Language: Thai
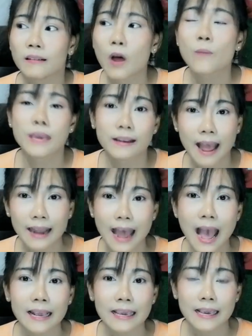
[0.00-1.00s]
เรามีราย
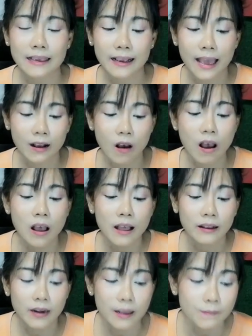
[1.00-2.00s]
ได้อีกยังไงก็
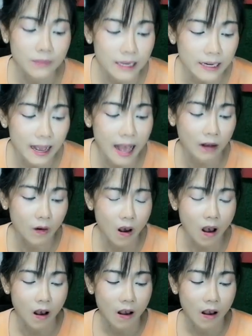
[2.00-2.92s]
คลิปนี้นะคะก็